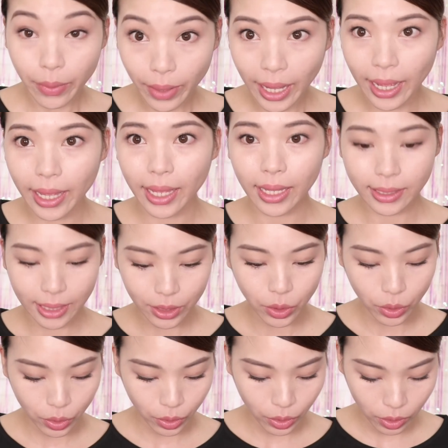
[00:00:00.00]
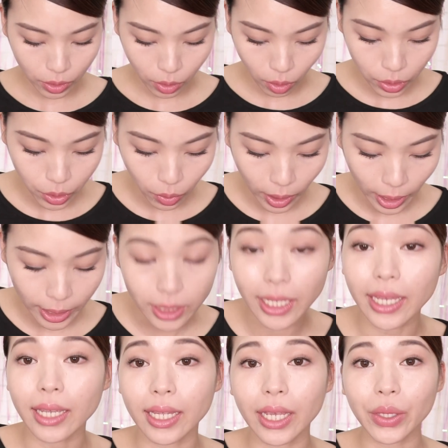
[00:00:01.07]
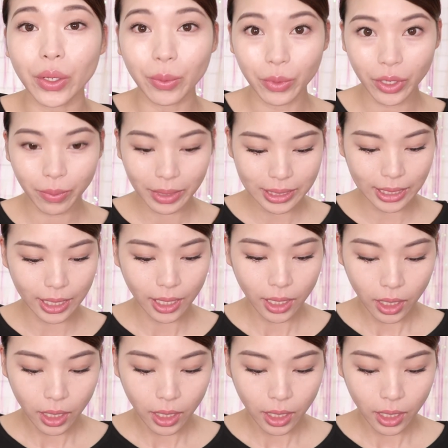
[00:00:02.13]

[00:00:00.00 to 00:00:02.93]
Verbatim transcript: では、えー、早速ご紹介していきたいと思います